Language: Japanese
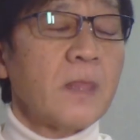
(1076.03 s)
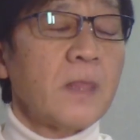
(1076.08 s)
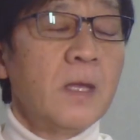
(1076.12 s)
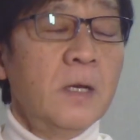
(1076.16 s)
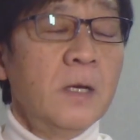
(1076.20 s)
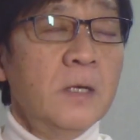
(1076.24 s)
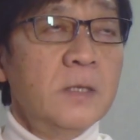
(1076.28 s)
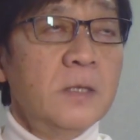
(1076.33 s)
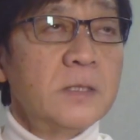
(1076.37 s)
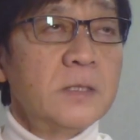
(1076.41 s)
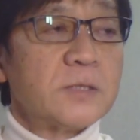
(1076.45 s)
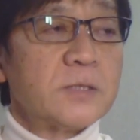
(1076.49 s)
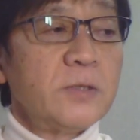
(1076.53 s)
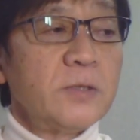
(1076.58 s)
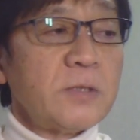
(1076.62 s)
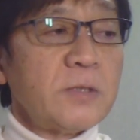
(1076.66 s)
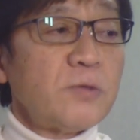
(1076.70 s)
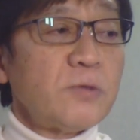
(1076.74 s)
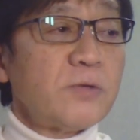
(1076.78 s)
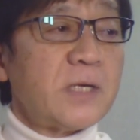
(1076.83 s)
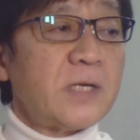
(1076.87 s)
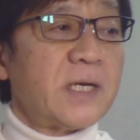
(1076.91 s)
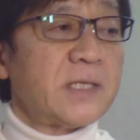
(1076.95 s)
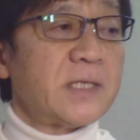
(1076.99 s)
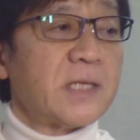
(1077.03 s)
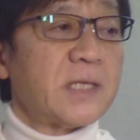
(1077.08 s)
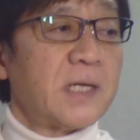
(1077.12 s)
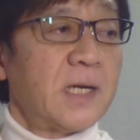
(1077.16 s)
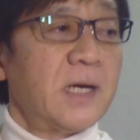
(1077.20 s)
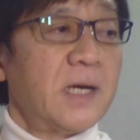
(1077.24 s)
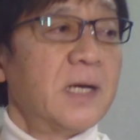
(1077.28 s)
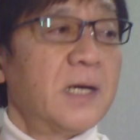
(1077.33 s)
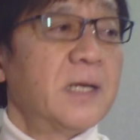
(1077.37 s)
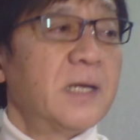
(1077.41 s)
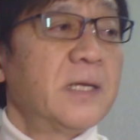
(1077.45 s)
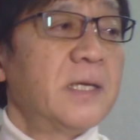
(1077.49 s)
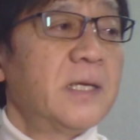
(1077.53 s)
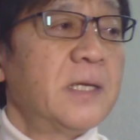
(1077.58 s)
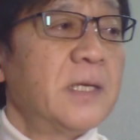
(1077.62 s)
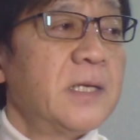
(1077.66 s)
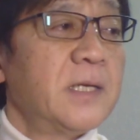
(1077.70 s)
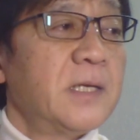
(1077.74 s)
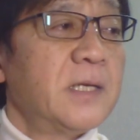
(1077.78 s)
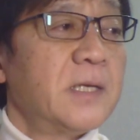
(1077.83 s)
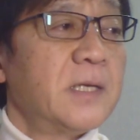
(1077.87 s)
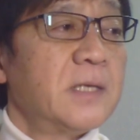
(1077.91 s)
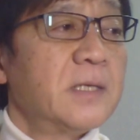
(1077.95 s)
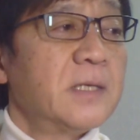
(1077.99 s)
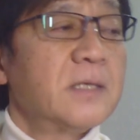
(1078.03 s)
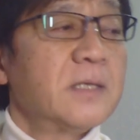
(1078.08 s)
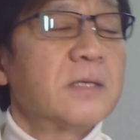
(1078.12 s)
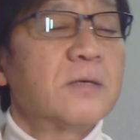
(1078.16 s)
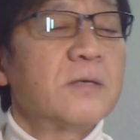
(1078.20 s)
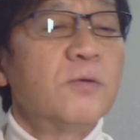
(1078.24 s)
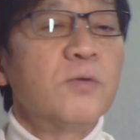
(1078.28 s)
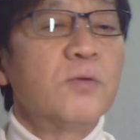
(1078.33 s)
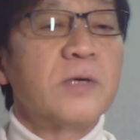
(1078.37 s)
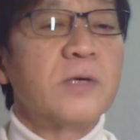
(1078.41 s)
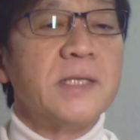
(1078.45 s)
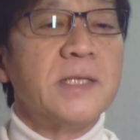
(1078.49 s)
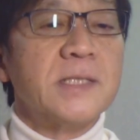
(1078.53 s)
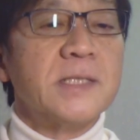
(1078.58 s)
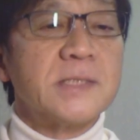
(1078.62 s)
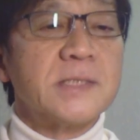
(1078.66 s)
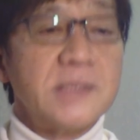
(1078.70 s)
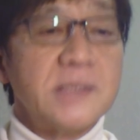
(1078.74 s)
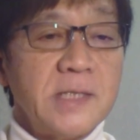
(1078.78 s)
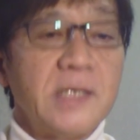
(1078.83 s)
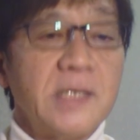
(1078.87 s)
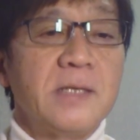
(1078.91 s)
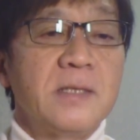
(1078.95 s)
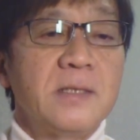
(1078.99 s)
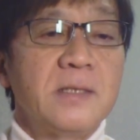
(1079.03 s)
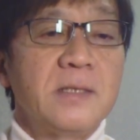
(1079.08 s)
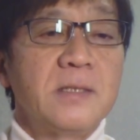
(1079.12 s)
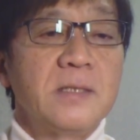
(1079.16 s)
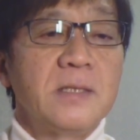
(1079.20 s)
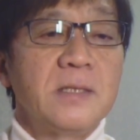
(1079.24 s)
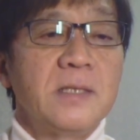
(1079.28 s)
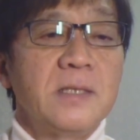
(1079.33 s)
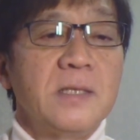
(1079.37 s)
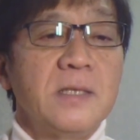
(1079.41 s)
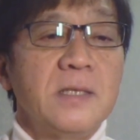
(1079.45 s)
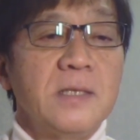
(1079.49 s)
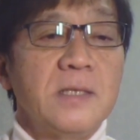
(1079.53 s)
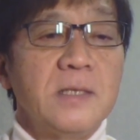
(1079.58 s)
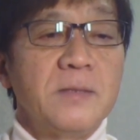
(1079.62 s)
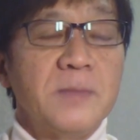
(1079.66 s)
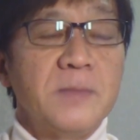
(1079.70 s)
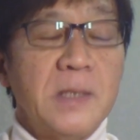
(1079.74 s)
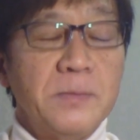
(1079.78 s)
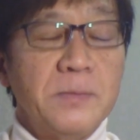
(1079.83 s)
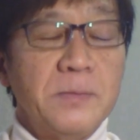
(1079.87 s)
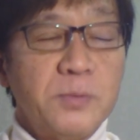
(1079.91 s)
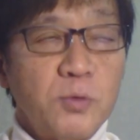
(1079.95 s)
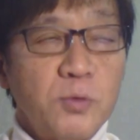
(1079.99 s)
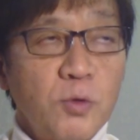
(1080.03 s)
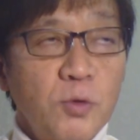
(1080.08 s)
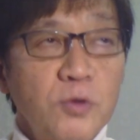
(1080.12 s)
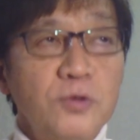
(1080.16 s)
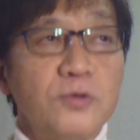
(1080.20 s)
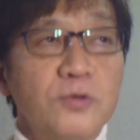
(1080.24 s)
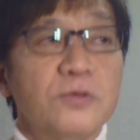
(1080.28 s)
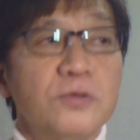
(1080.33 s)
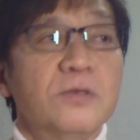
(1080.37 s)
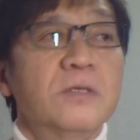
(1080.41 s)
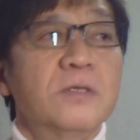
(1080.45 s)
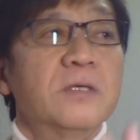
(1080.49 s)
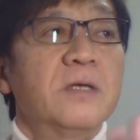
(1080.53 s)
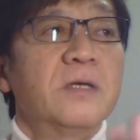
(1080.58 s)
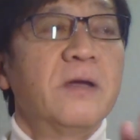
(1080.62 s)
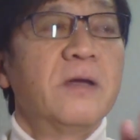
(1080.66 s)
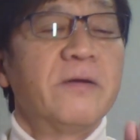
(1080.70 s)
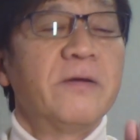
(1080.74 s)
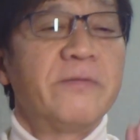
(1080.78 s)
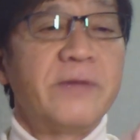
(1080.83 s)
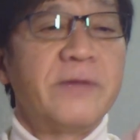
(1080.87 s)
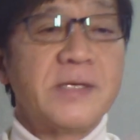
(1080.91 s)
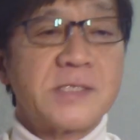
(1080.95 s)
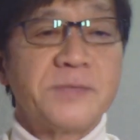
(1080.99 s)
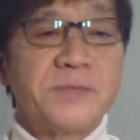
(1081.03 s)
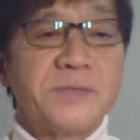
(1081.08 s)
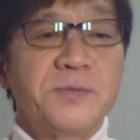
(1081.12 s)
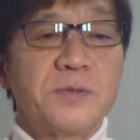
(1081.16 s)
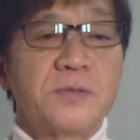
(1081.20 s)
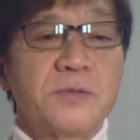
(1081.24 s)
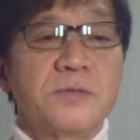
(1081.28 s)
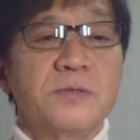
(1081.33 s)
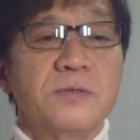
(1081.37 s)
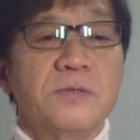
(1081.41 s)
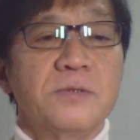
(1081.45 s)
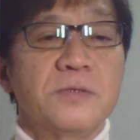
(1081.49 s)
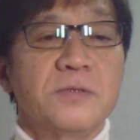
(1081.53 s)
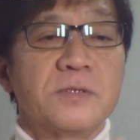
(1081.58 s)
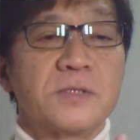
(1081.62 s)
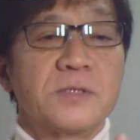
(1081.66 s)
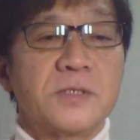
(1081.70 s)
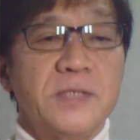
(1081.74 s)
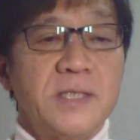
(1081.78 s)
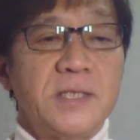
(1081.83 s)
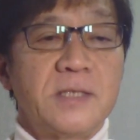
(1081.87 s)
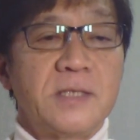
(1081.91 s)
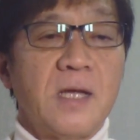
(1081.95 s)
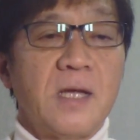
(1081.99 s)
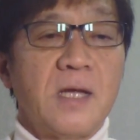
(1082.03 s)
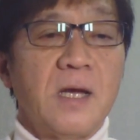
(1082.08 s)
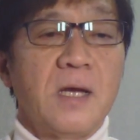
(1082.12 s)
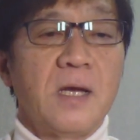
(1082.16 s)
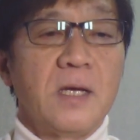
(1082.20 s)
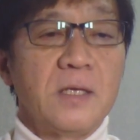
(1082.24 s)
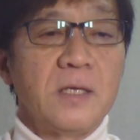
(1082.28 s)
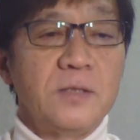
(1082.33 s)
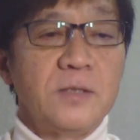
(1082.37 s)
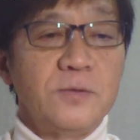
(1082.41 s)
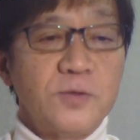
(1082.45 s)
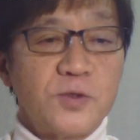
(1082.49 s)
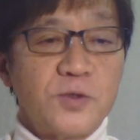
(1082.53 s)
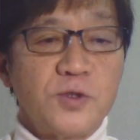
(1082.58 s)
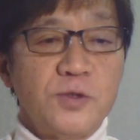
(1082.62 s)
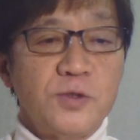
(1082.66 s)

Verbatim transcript: そんなことを考えながら、えー、今回ですね、ブログ、フェイスブック、ツイッター、ユーチ YouTube